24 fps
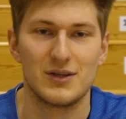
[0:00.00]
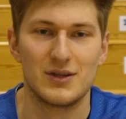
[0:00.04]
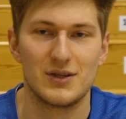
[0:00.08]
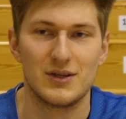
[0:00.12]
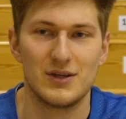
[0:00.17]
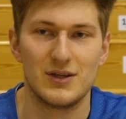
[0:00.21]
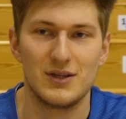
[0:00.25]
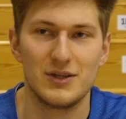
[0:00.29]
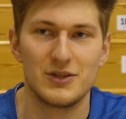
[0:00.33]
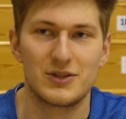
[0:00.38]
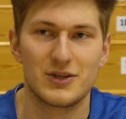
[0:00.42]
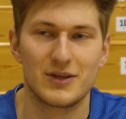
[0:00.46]

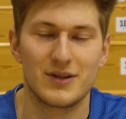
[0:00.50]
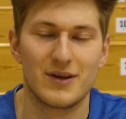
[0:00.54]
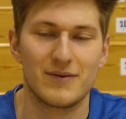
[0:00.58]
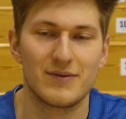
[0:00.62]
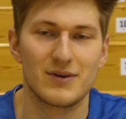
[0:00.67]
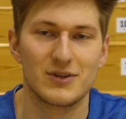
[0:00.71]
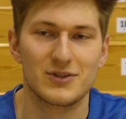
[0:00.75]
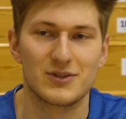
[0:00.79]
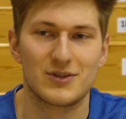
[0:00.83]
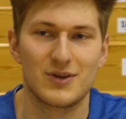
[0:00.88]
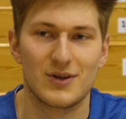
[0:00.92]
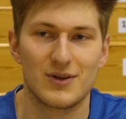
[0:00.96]
Liczę na
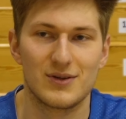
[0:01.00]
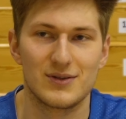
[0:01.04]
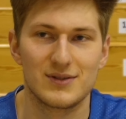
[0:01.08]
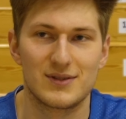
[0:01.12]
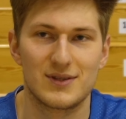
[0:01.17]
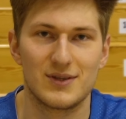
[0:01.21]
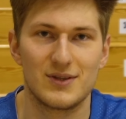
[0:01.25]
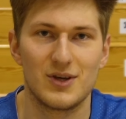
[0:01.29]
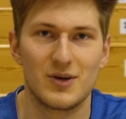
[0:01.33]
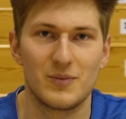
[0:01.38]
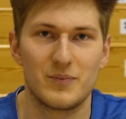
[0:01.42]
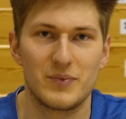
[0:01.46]
Wasz
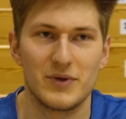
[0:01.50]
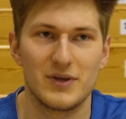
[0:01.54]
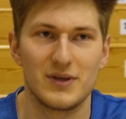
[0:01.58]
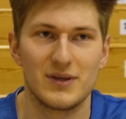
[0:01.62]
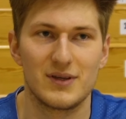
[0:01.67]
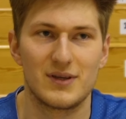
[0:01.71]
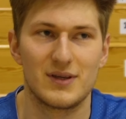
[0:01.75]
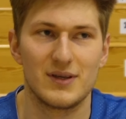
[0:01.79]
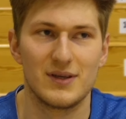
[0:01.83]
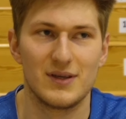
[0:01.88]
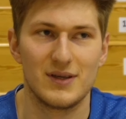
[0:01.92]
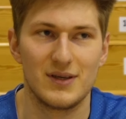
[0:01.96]
gorący
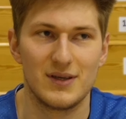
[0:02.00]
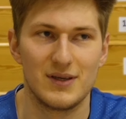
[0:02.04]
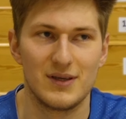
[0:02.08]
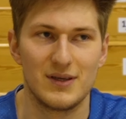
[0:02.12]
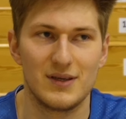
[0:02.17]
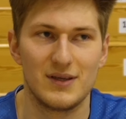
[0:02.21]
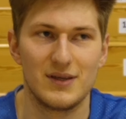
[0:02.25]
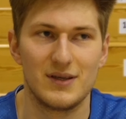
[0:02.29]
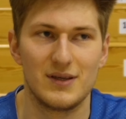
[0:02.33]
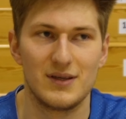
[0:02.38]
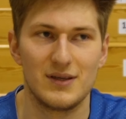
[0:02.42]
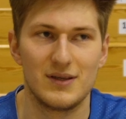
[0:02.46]
doping
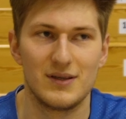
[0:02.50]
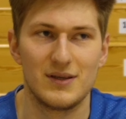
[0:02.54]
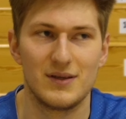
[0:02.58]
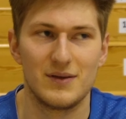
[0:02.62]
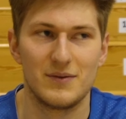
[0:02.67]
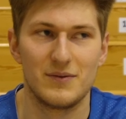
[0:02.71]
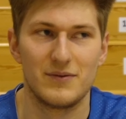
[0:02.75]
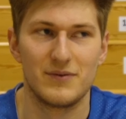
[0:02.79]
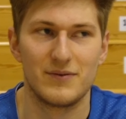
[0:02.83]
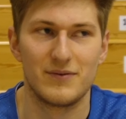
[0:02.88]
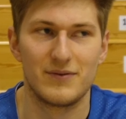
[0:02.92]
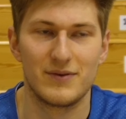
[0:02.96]
i
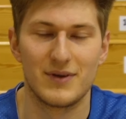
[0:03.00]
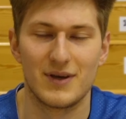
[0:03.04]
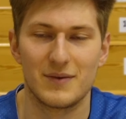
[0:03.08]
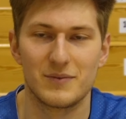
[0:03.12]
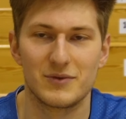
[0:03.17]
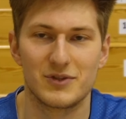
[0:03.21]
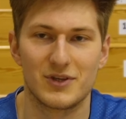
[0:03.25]
wiem,